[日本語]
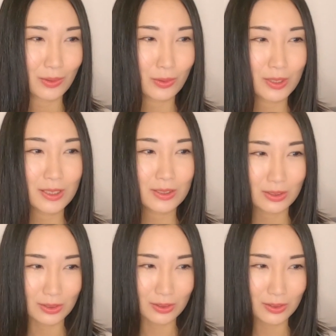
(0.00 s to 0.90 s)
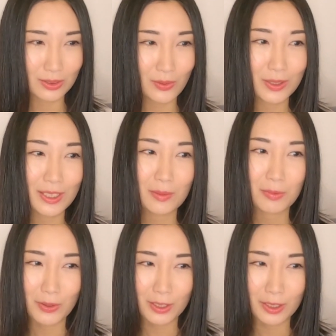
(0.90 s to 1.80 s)
大人数ではない
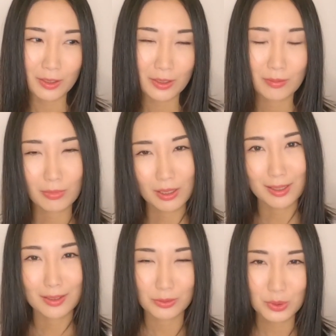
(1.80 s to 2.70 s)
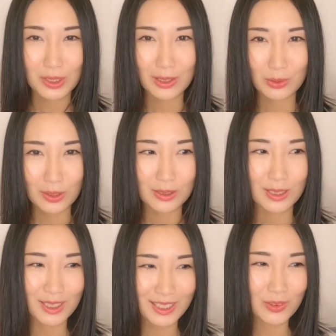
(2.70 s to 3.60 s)
場合、まあ2人とか
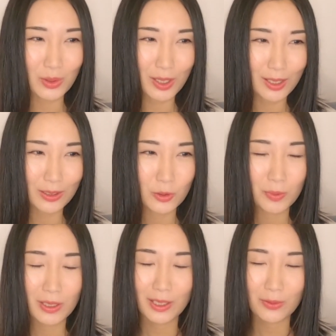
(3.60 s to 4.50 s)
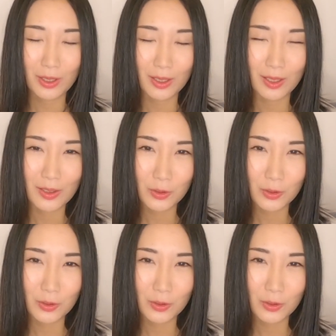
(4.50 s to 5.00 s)
3人とかの場合は